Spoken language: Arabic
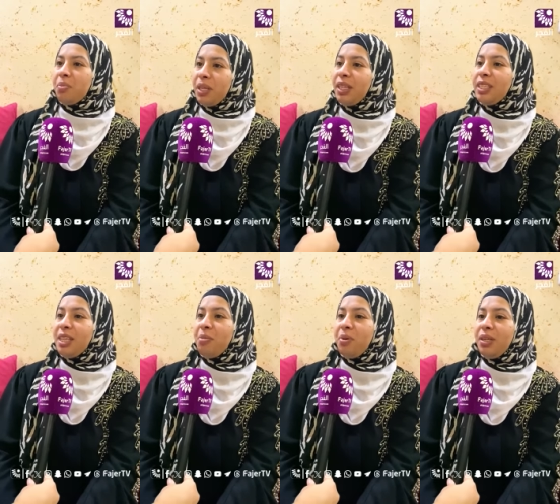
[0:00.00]
بدك
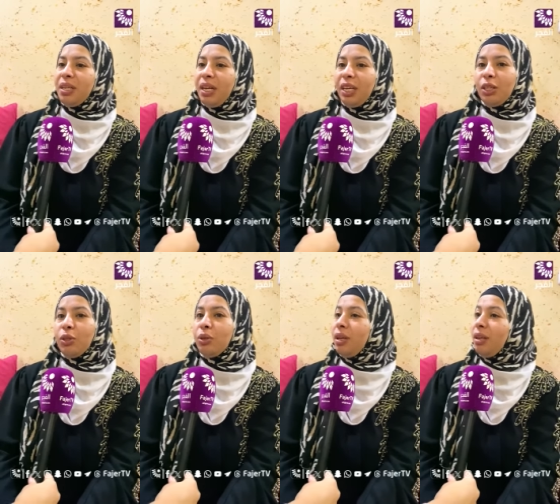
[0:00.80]
تسامحيني حكيت
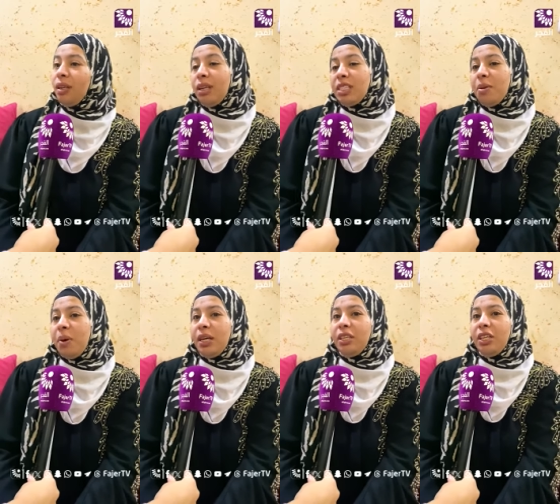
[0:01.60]
الله
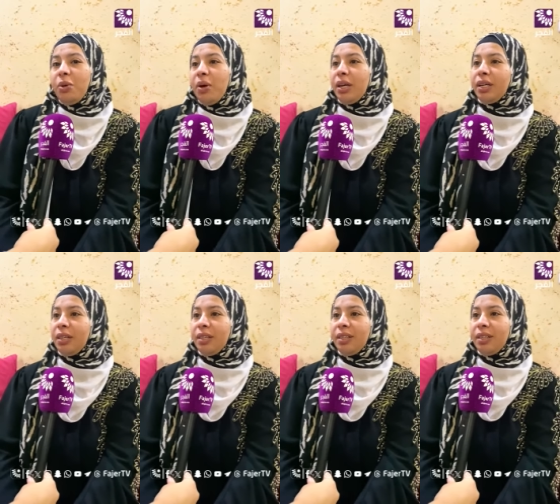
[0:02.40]
يسامحك دنيا واخره